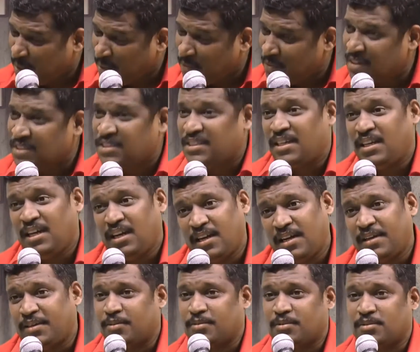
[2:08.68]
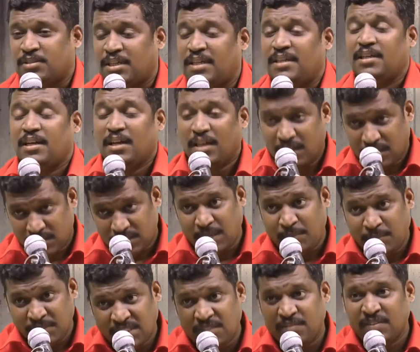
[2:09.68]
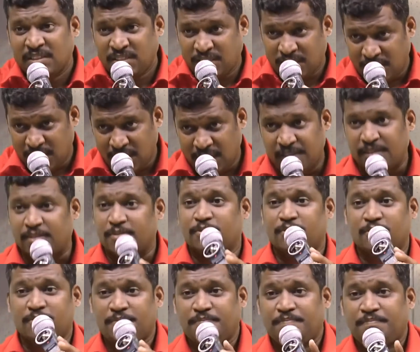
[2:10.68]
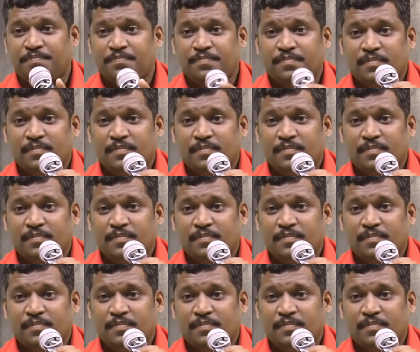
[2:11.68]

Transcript: சாப்பிட்டவங்க சரியில்லைன்னு அர்த்தம் சாரி சமைச்சவங்க சரியில்லைன்னு அர்த்தம்